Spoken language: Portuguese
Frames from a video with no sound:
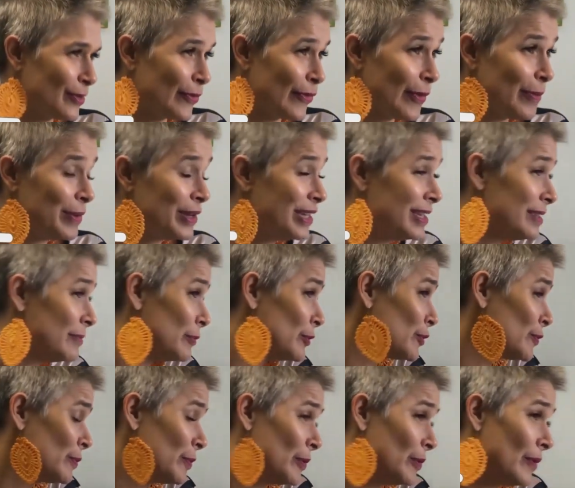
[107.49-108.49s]

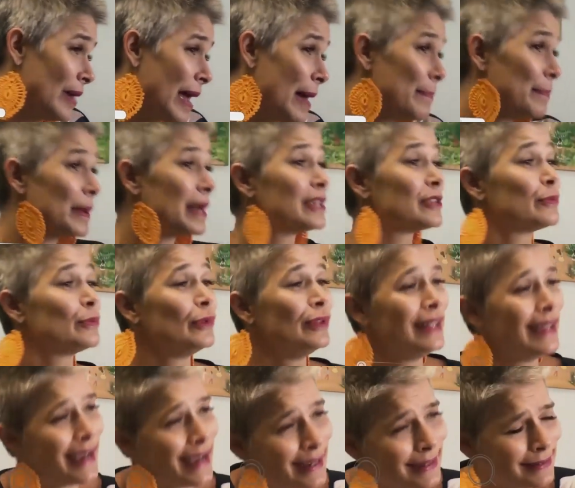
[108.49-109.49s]
Feminismo é para as
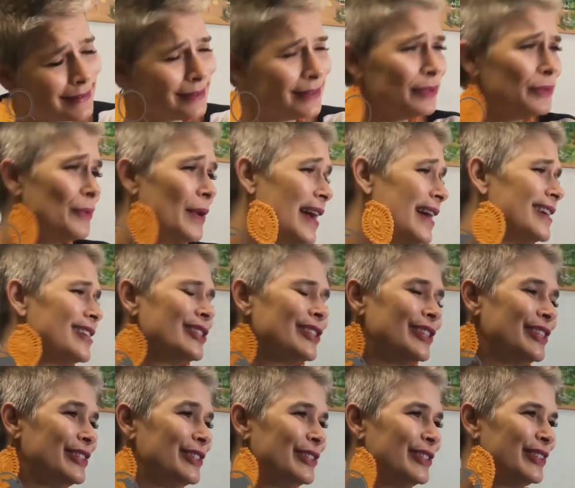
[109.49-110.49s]
mulheres? Não é,
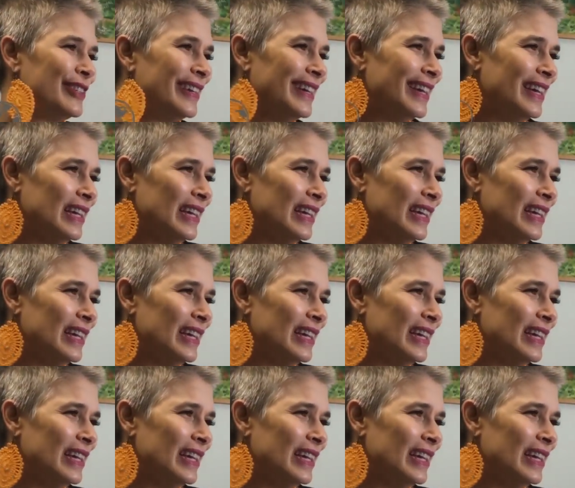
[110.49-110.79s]
gente.